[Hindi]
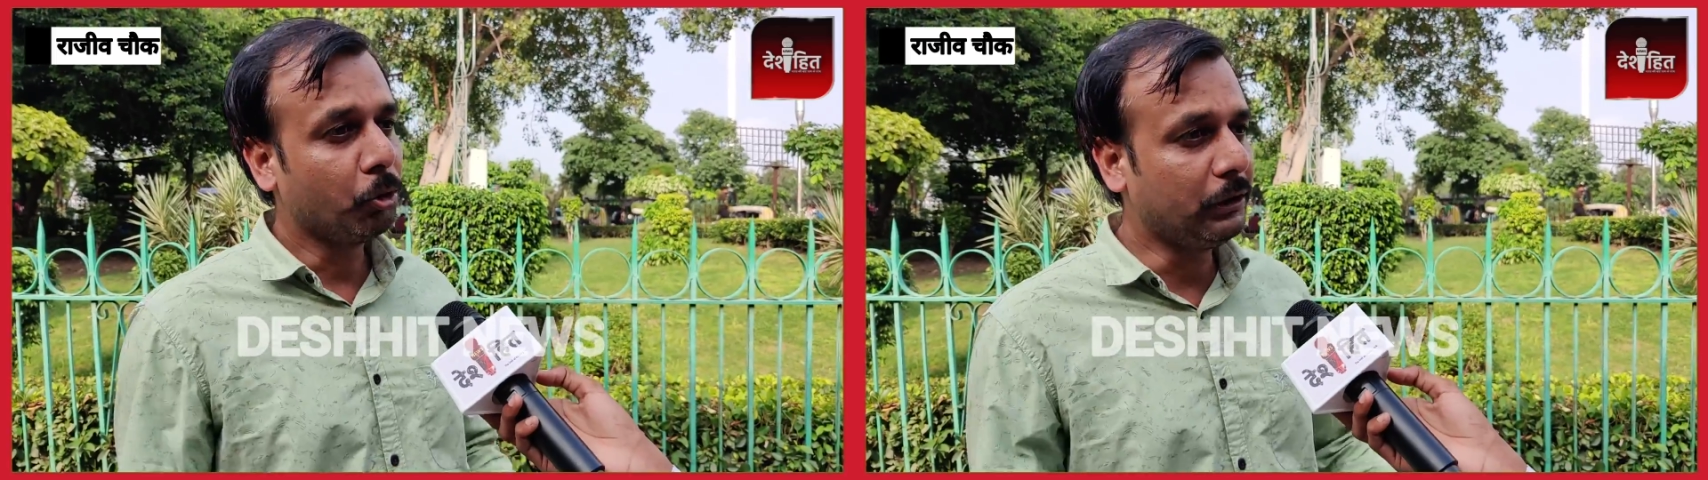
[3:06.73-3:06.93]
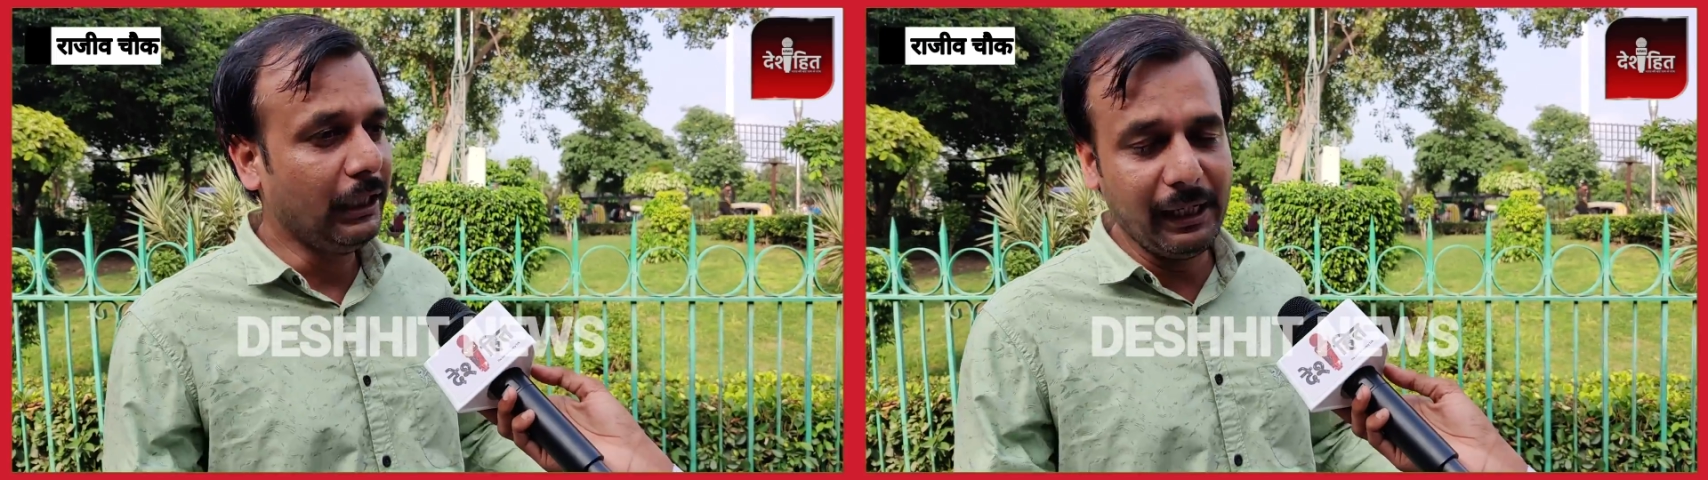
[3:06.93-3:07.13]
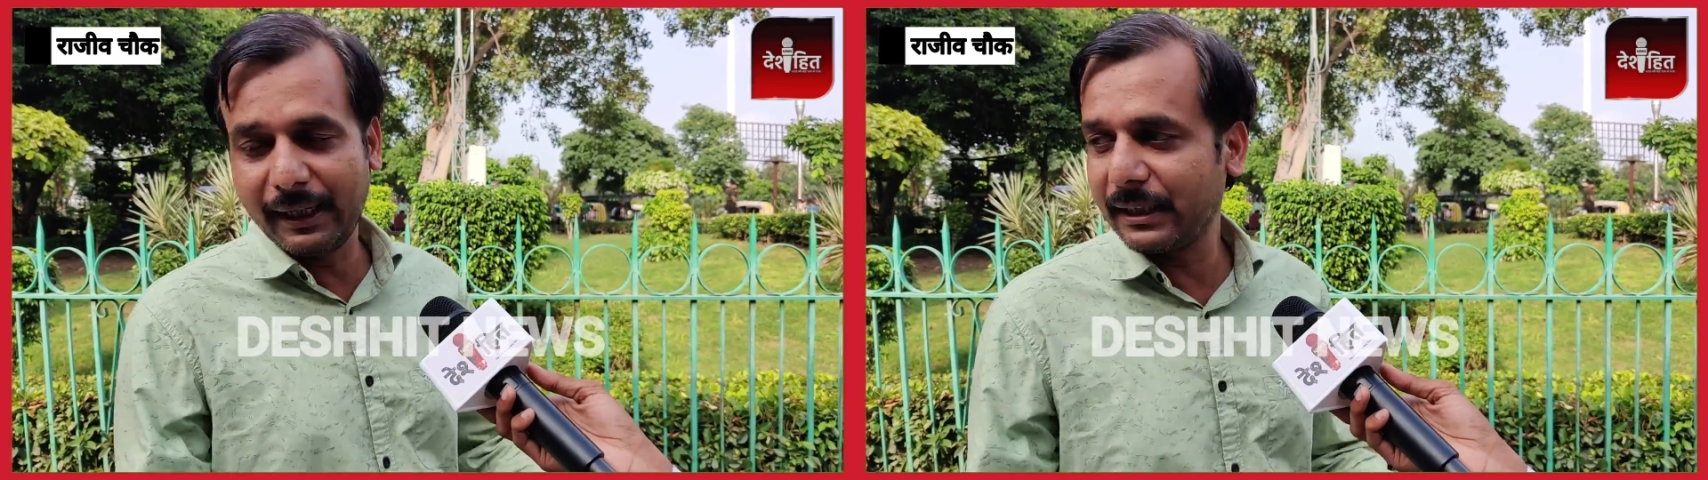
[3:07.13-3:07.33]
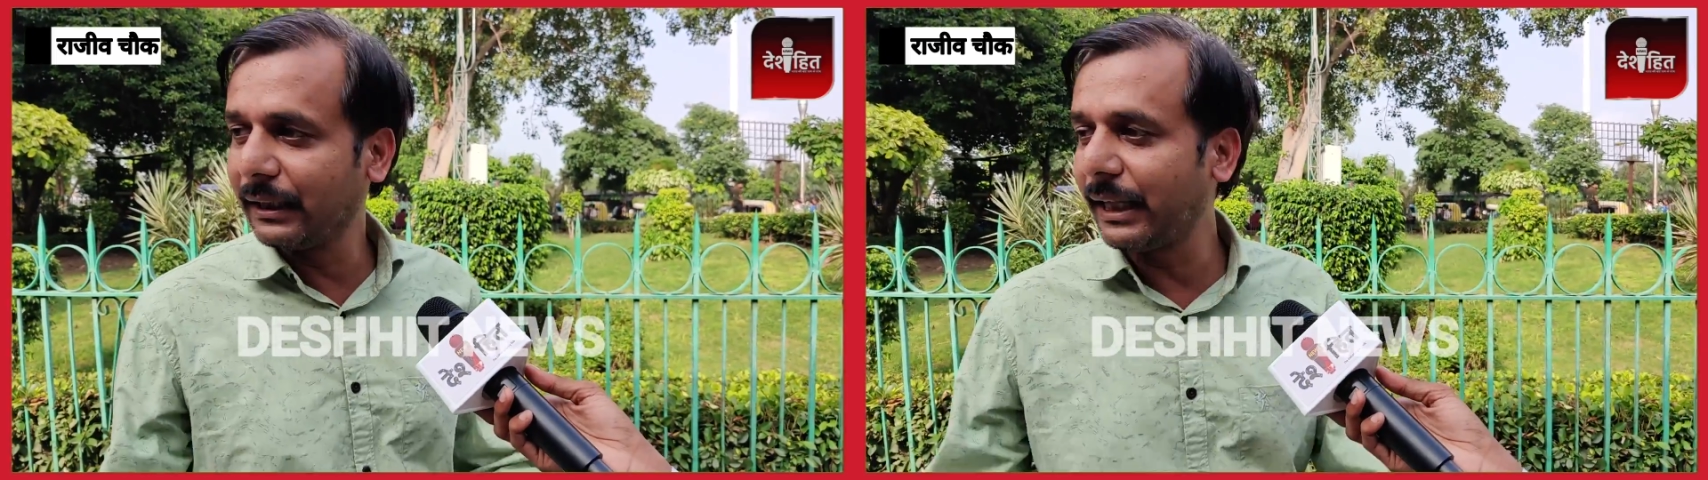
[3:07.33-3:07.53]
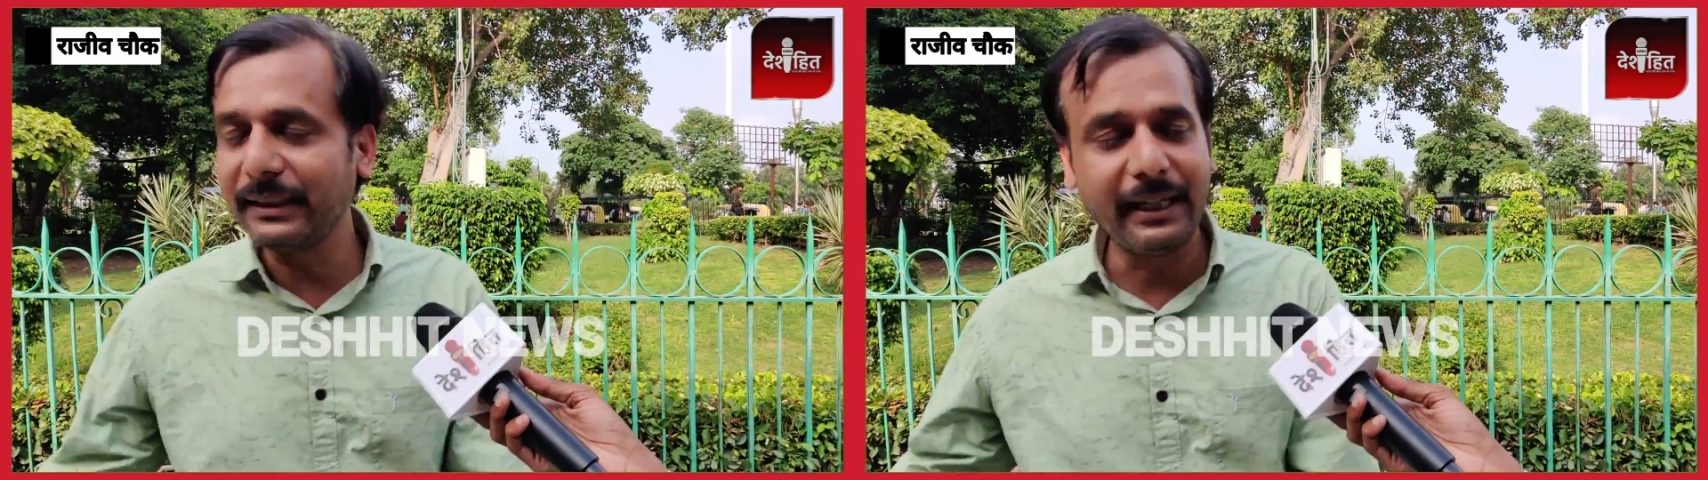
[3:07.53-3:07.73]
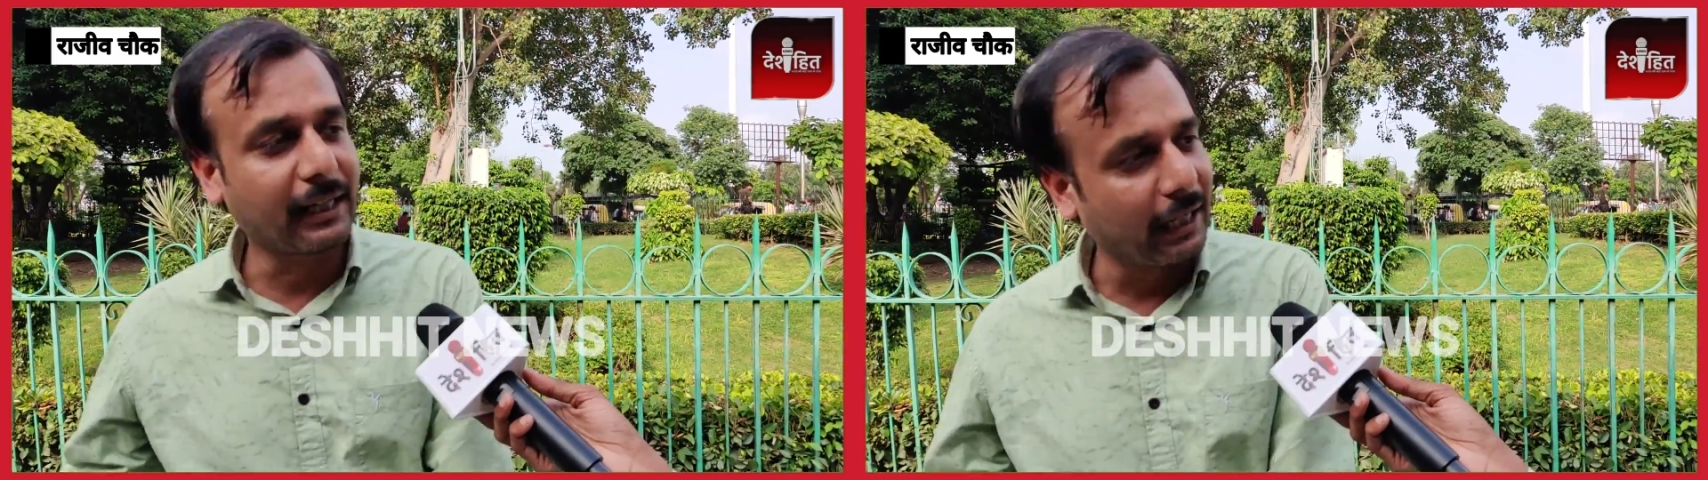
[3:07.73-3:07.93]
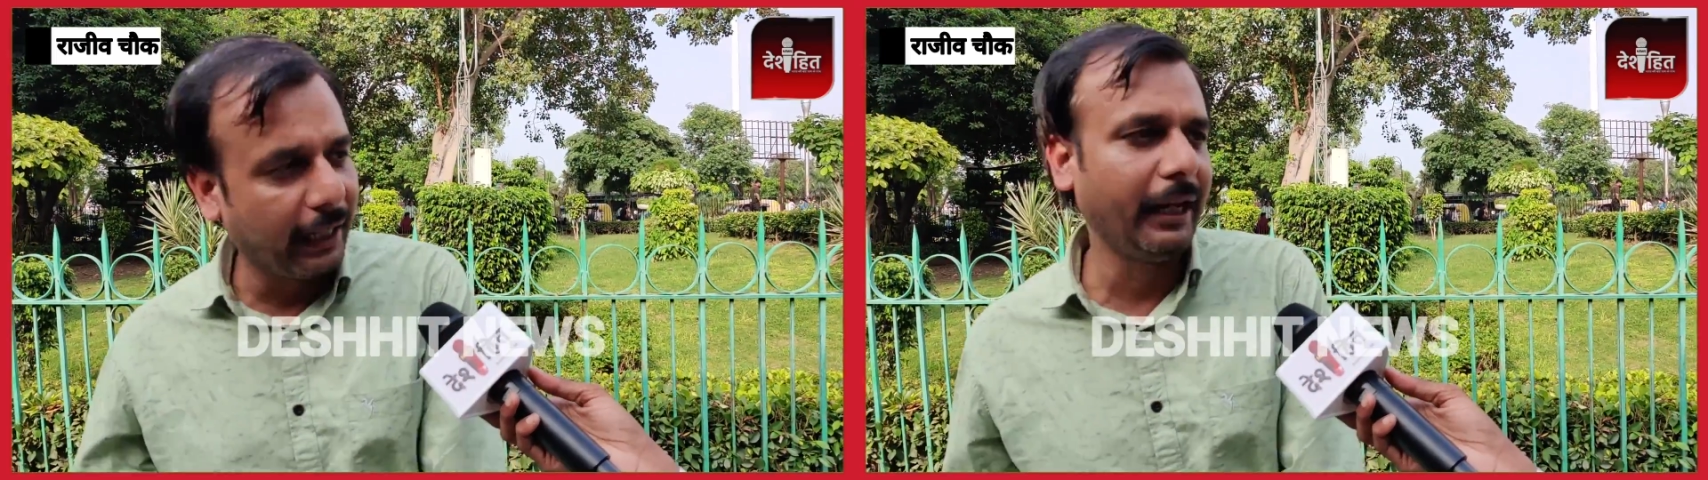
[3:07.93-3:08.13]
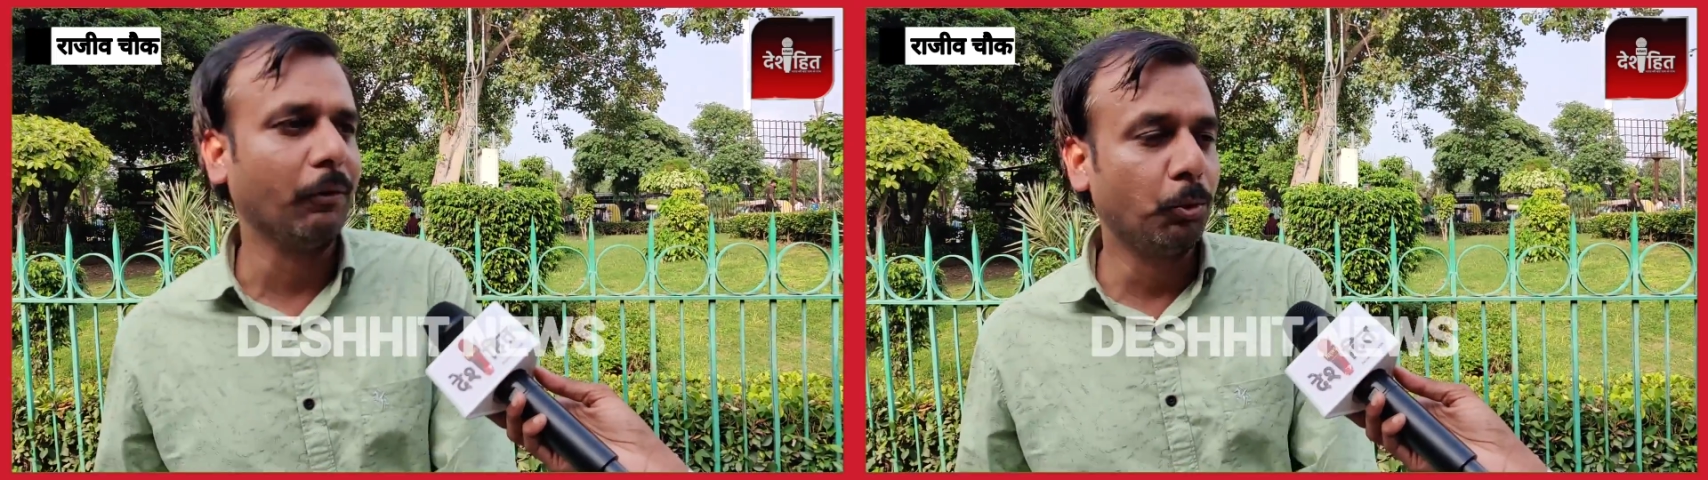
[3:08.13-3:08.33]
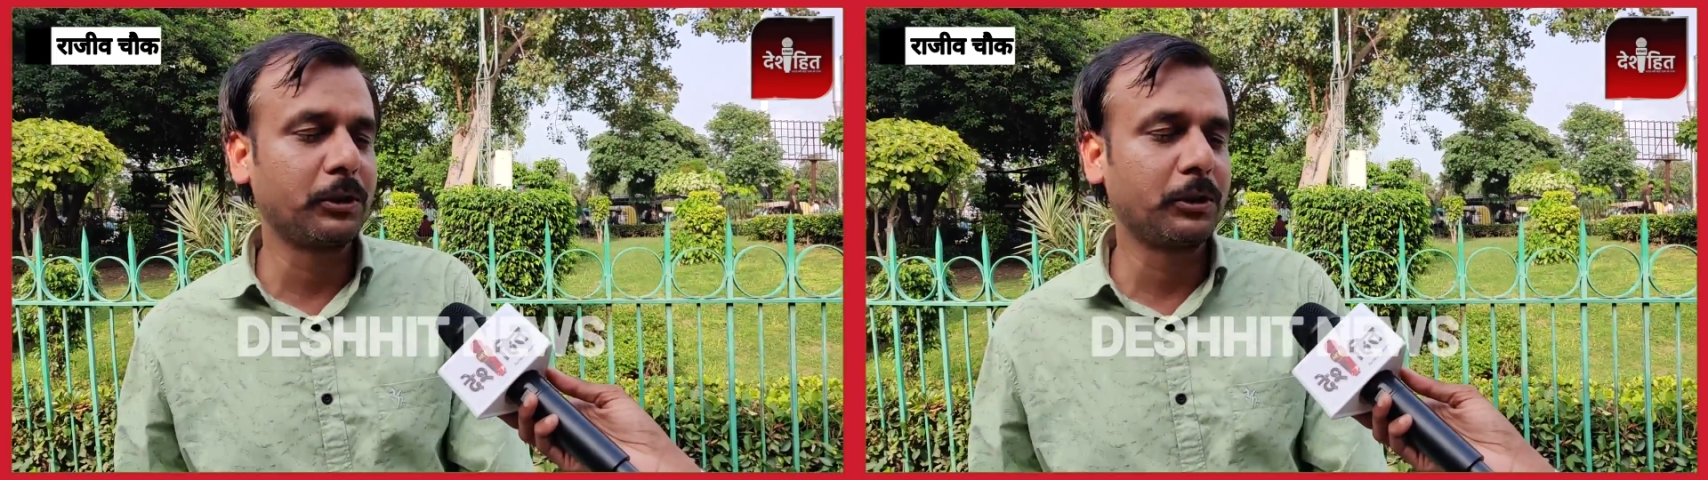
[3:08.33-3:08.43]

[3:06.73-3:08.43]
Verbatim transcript: तो दिल्ली की जनता ये कहे